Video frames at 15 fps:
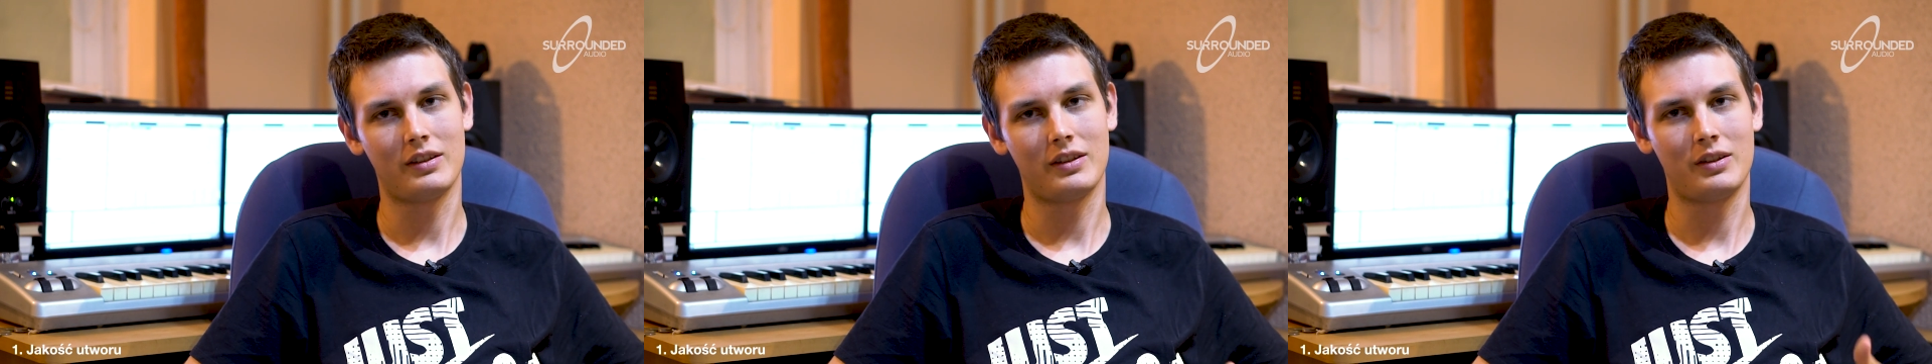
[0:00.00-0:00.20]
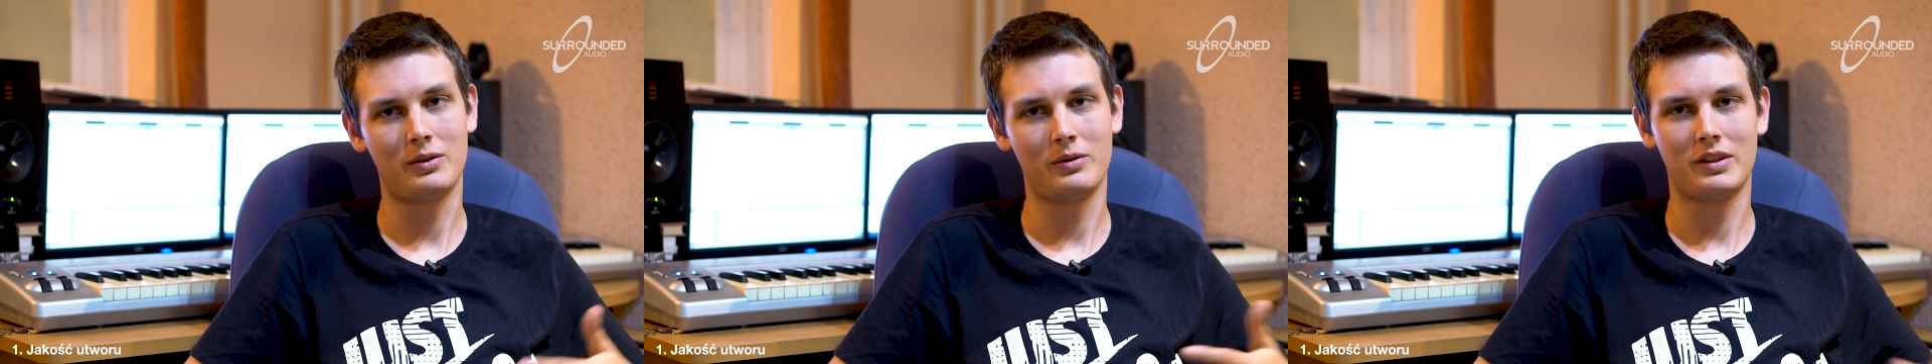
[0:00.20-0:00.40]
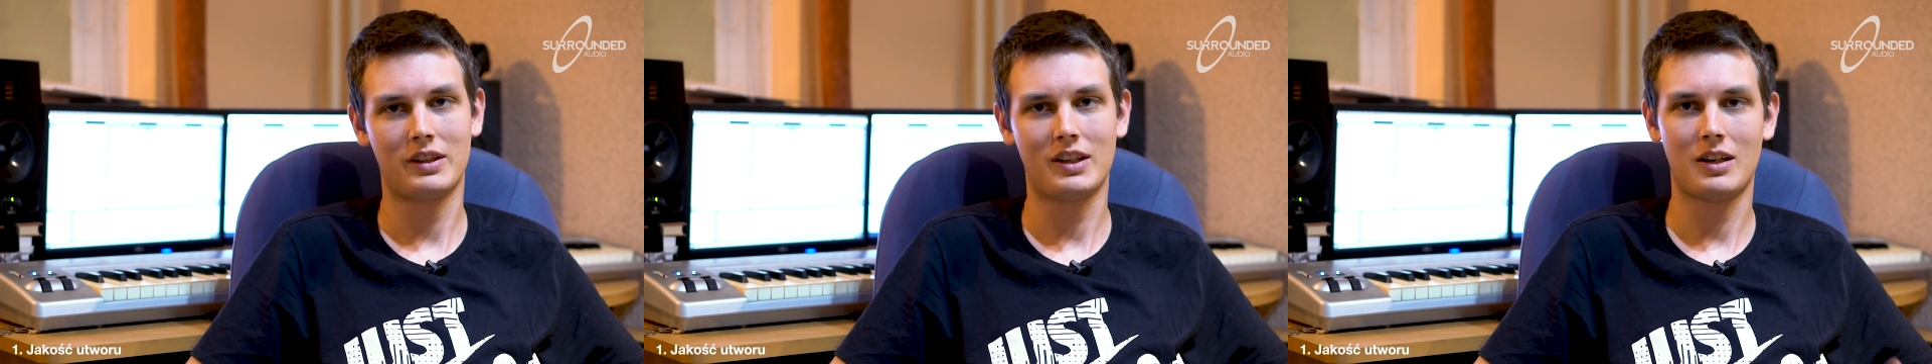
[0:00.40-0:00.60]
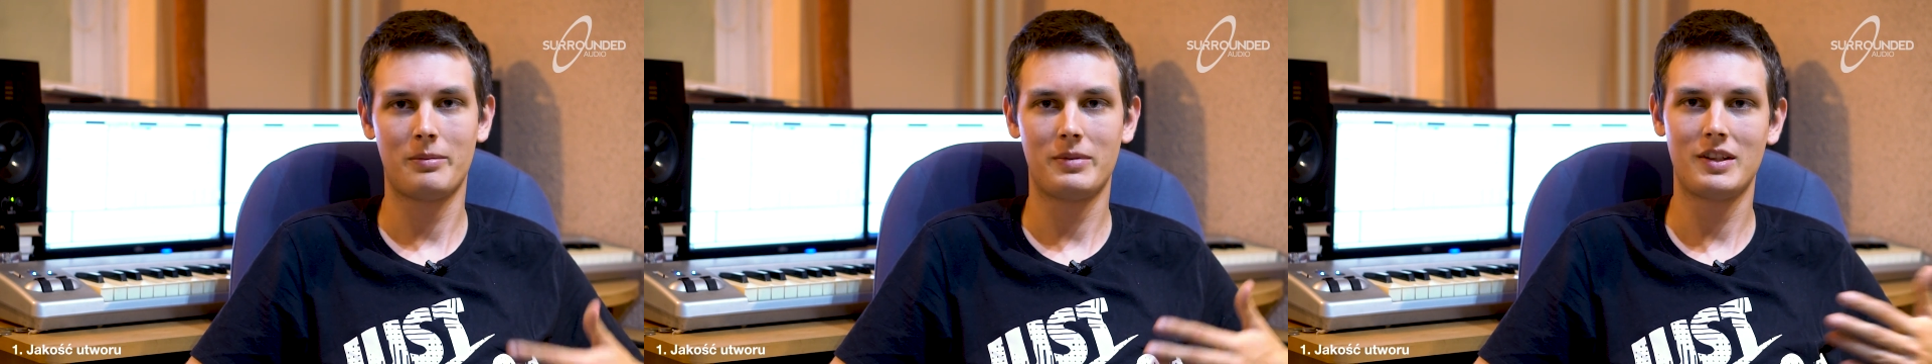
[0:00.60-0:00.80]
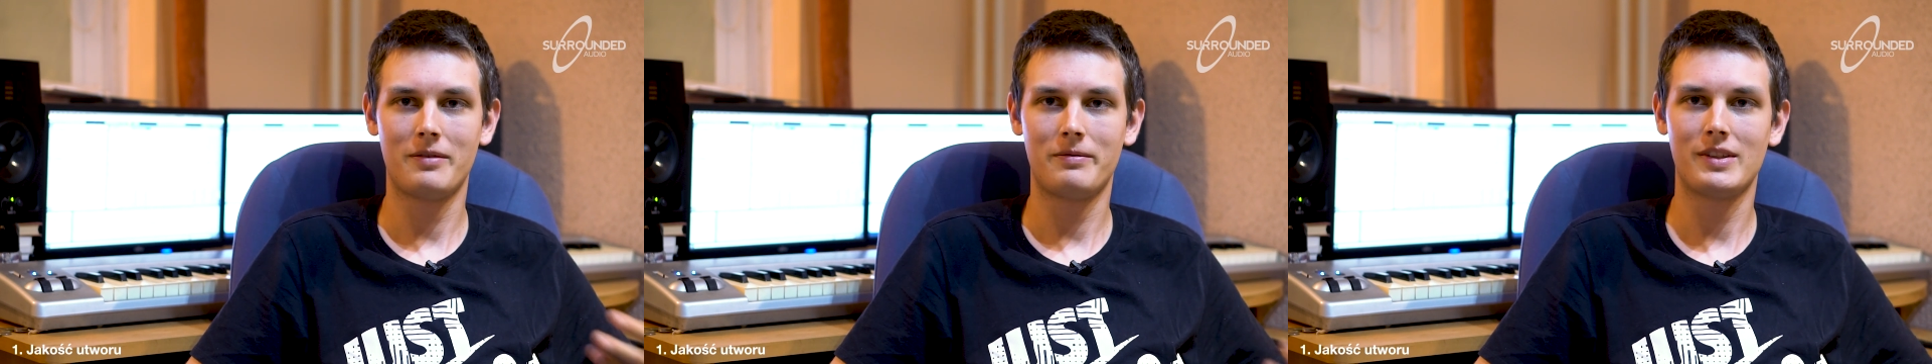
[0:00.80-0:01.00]
których
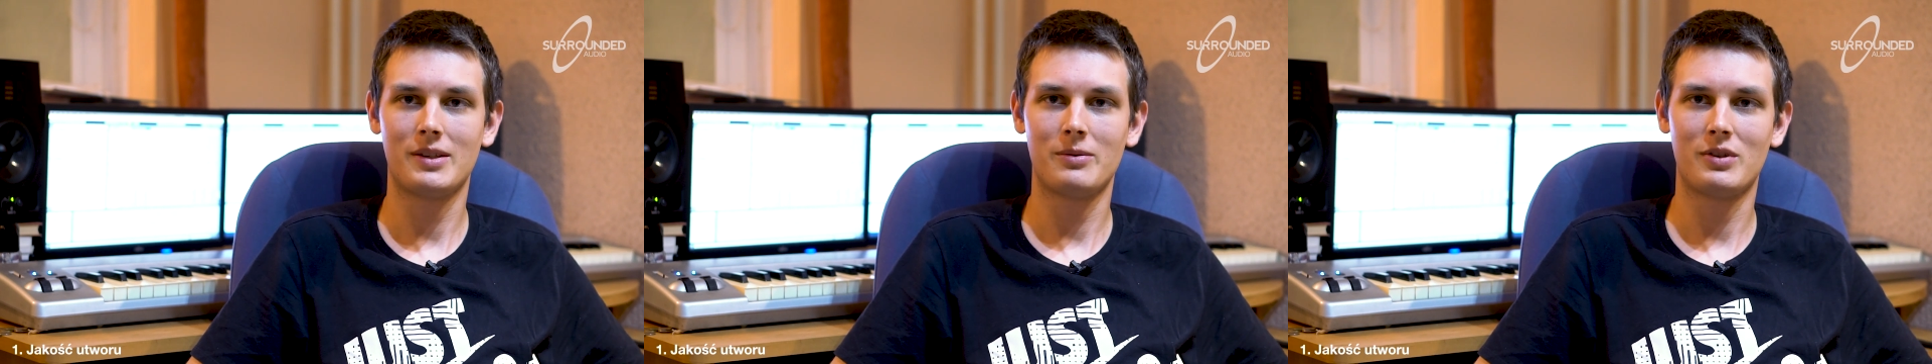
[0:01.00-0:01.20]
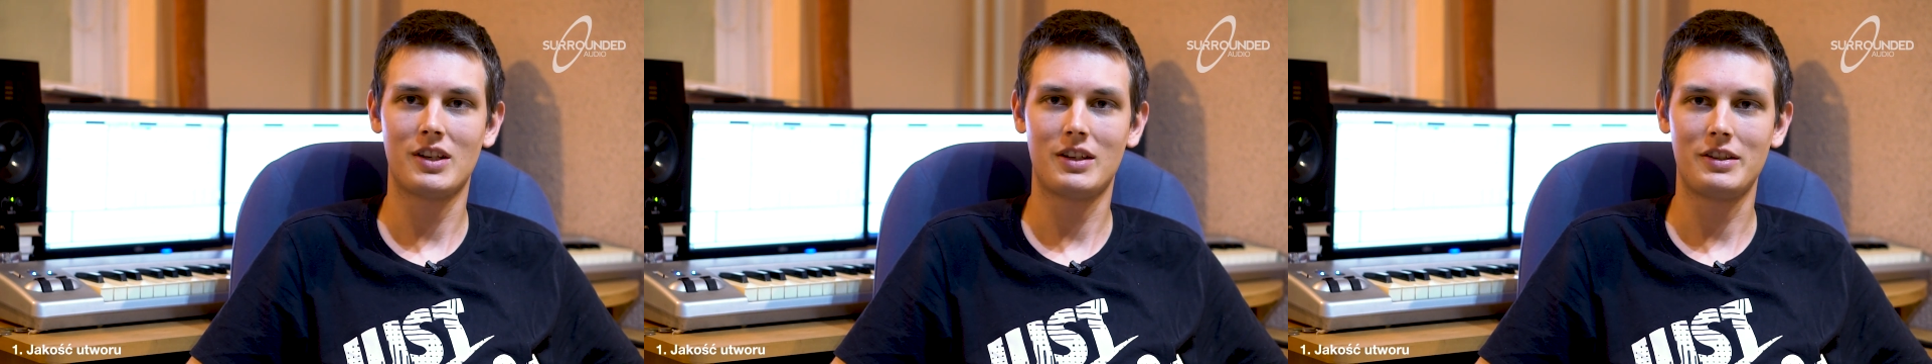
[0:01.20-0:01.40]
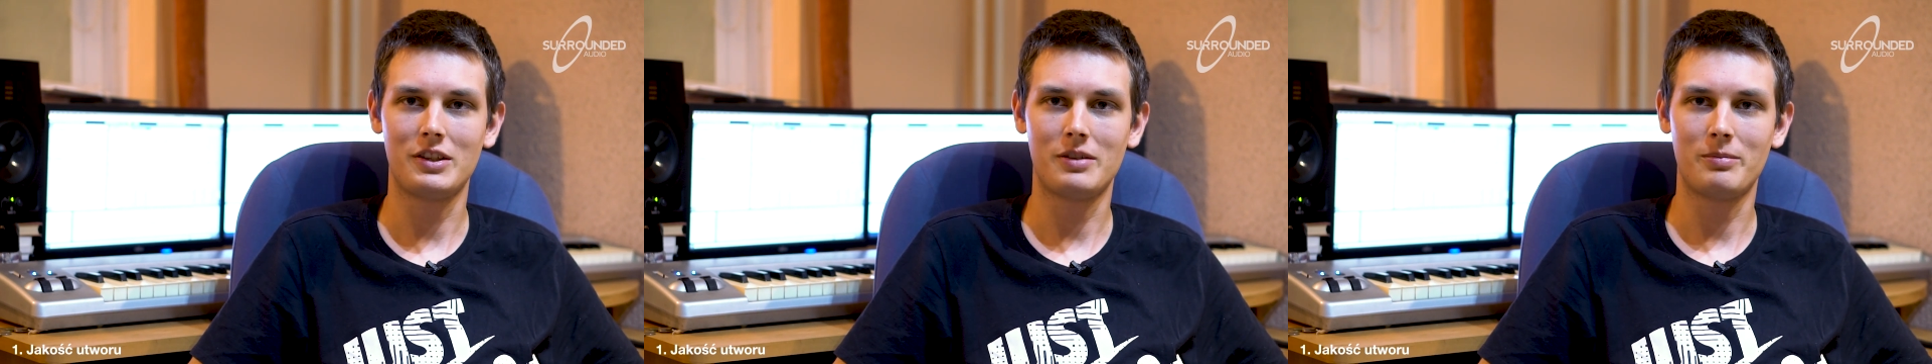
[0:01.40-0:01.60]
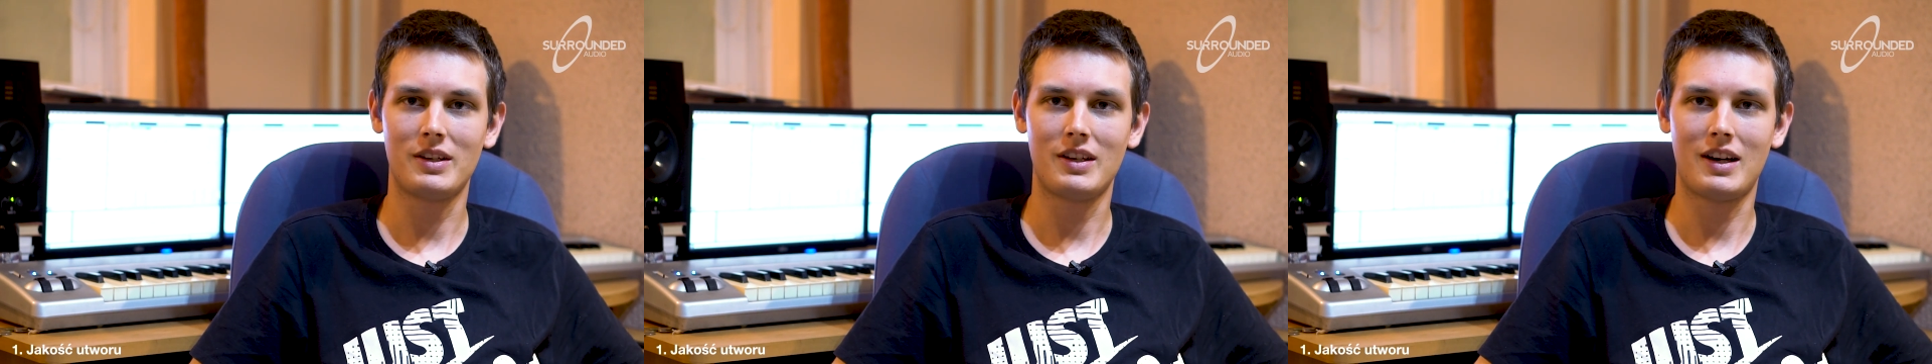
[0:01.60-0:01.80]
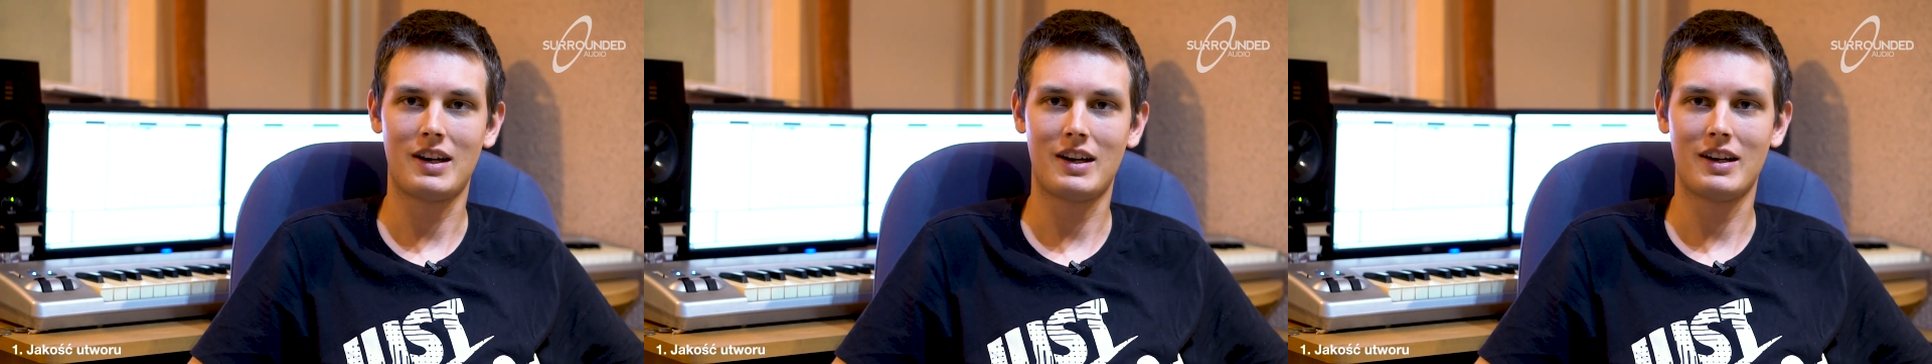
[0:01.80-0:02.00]
jakby nie
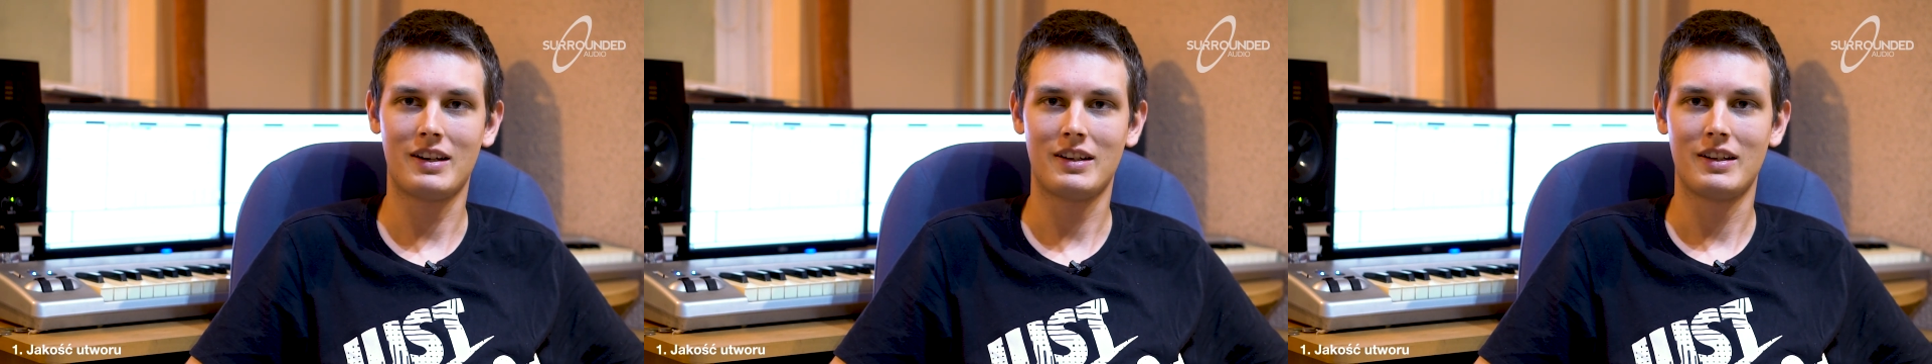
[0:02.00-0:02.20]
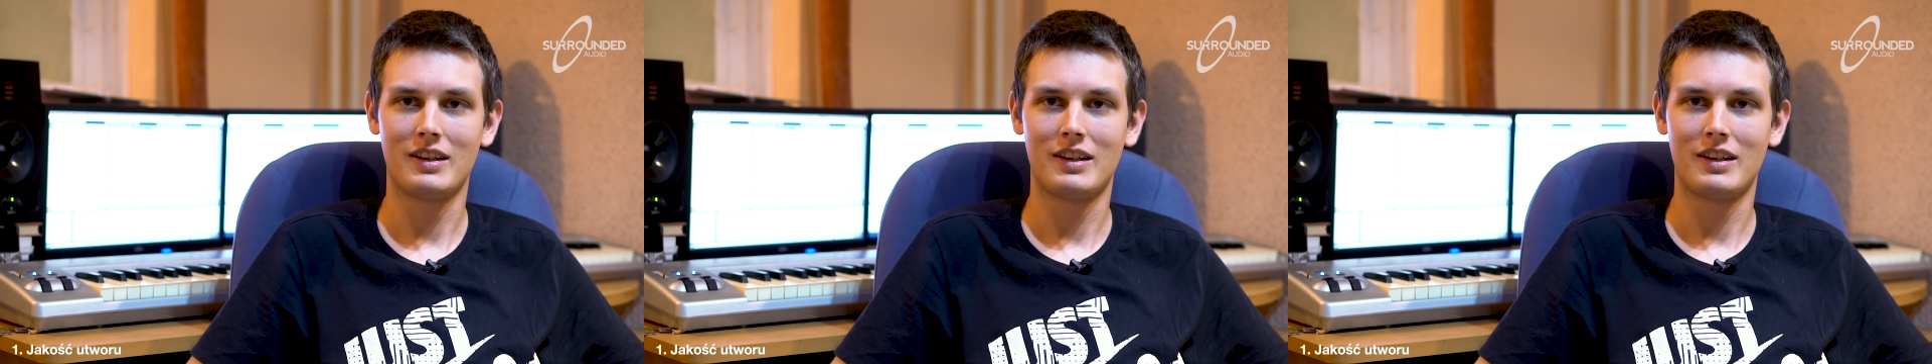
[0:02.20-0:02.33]
wysłyszeliśmy, a